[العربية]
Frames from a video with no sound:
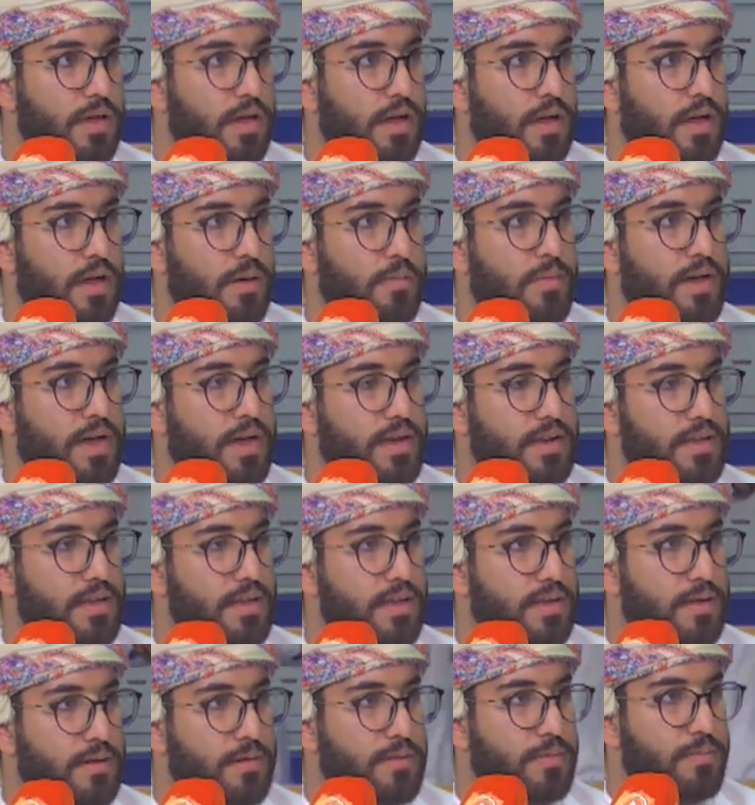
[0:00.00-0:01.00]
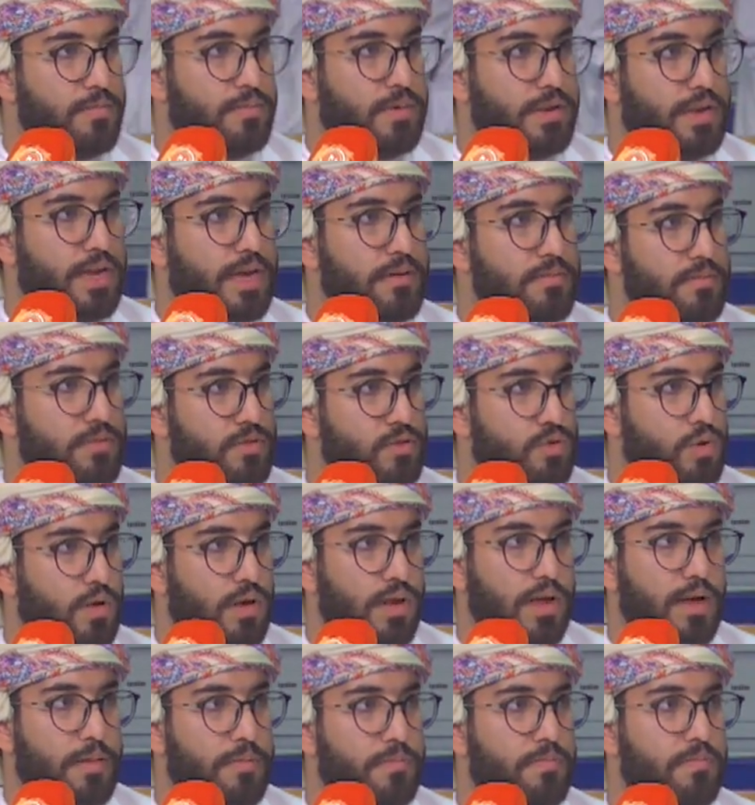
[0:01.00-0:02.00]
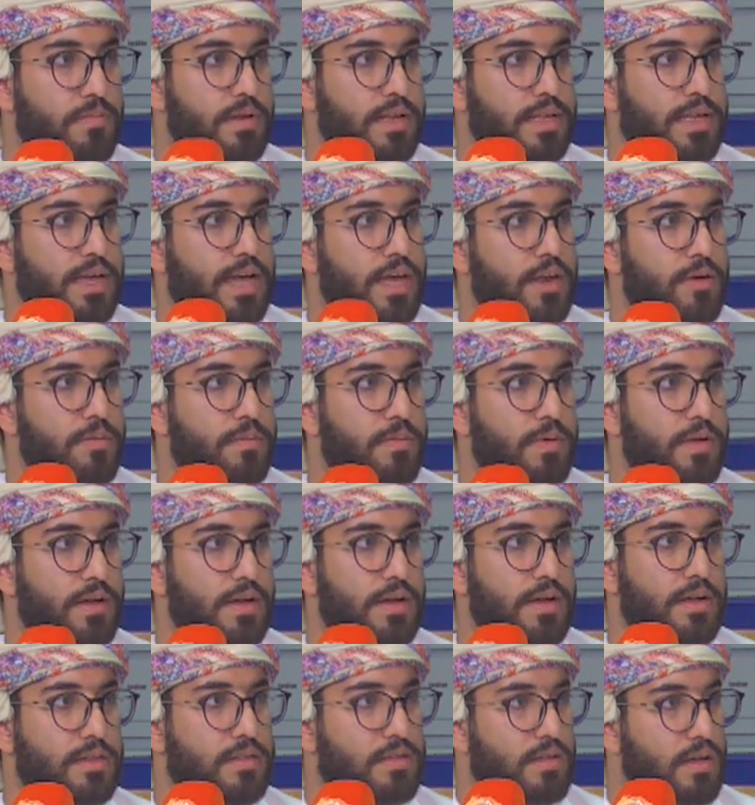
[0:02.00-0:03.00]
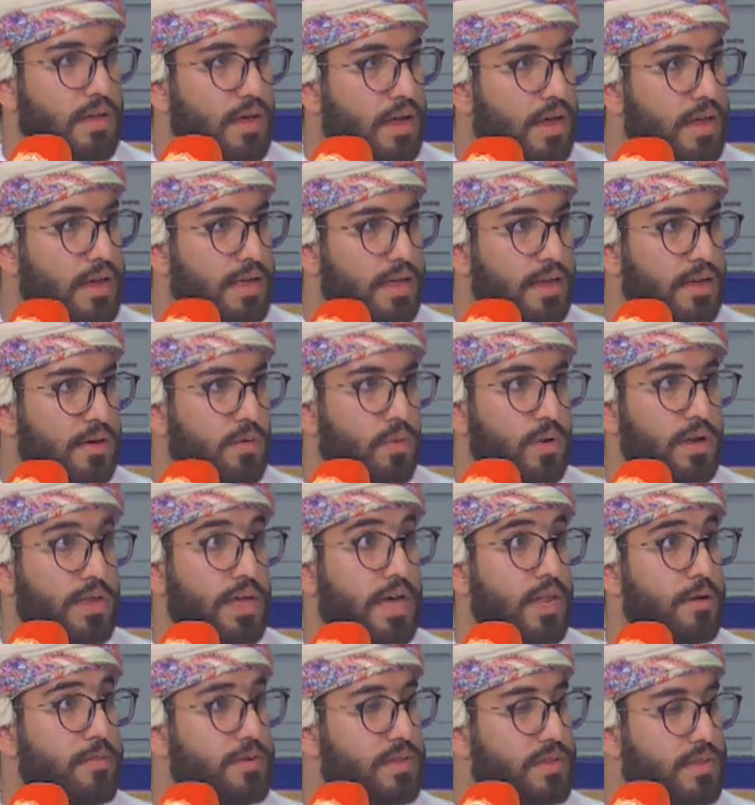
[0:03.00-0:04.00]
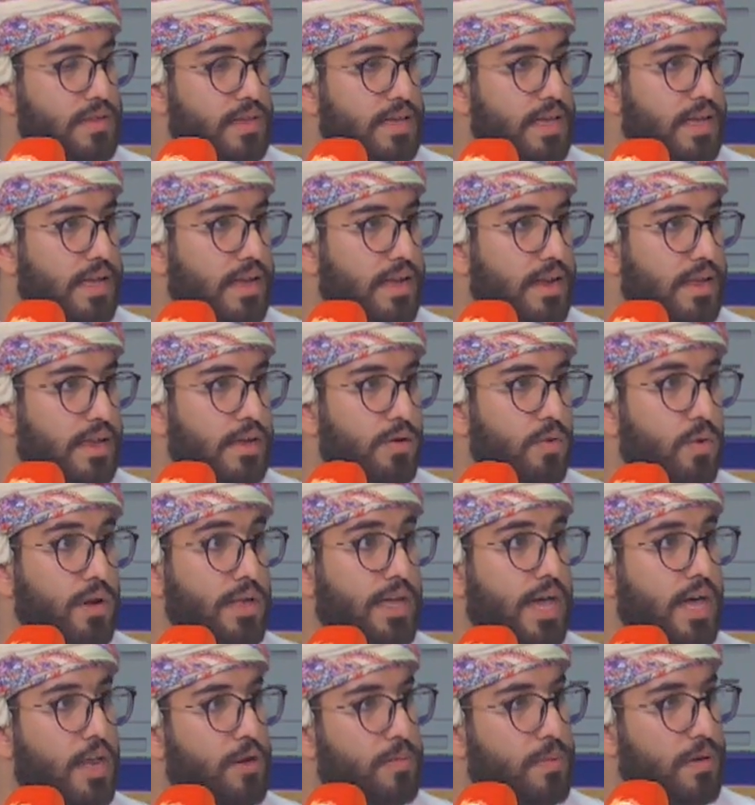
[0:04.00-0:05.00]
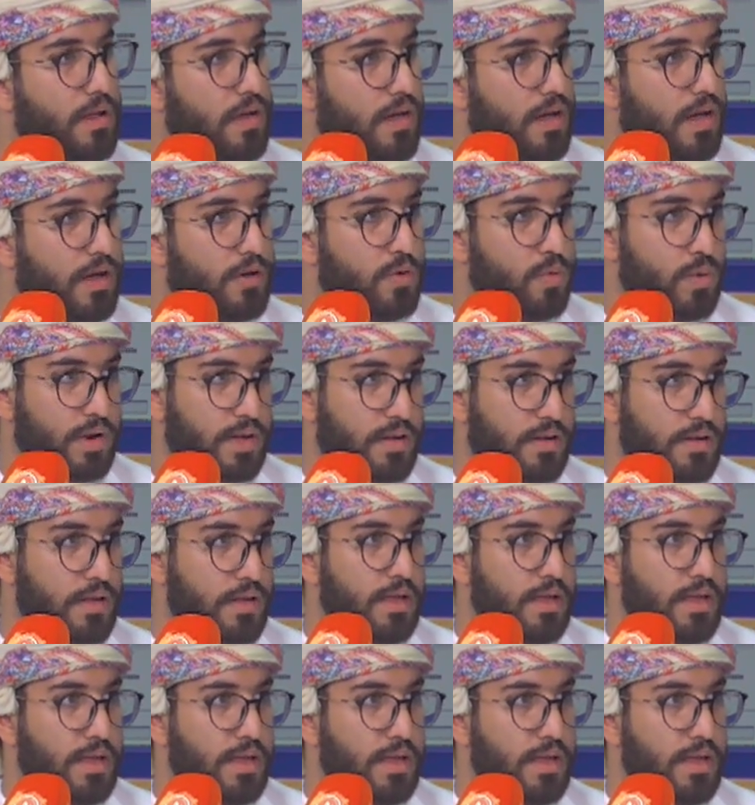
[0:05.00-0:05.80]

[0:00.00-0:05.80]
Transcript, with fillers: آه معني بدعم الطلاب من الجانب التقني والجانب التجاري والجانب القانوني